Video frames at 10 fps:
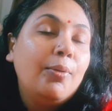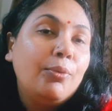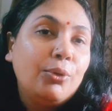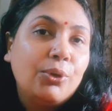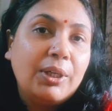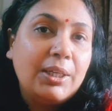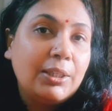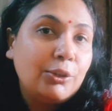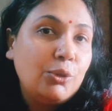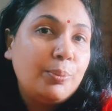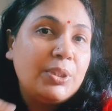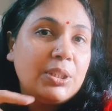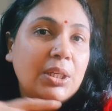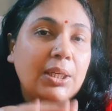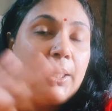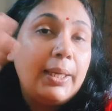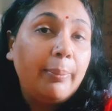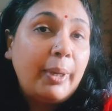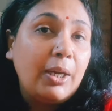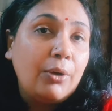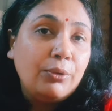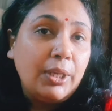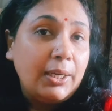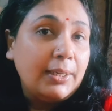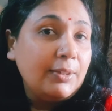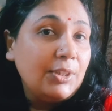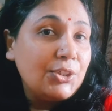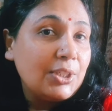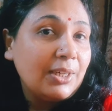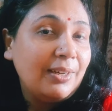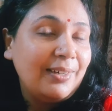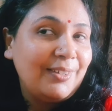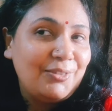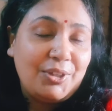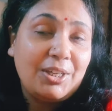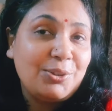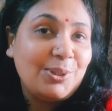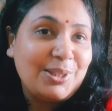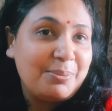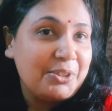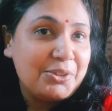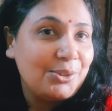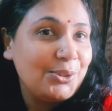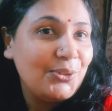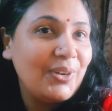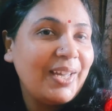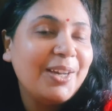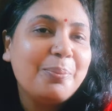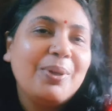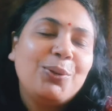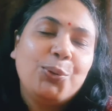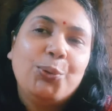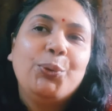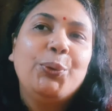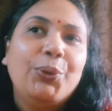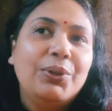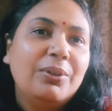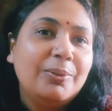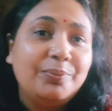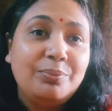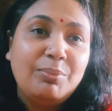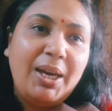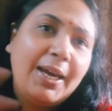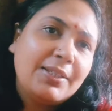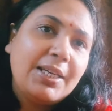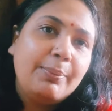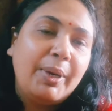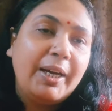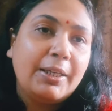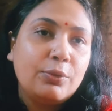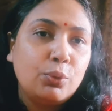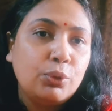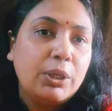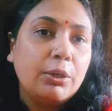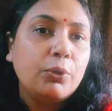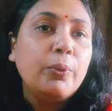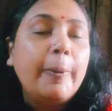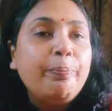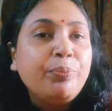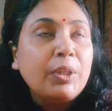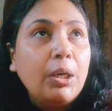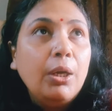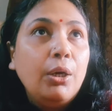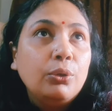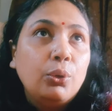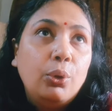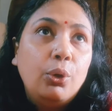वो करने लगती हूँ पीछे के बैकग्राउंड ध्यान नहीं दीजिएगा क्योंकि आज थोड़ा सा बिजी शेड्यूल है घर पर तो आ, मैं ऐसे ही बैठ के सूट कर रही हूँ तो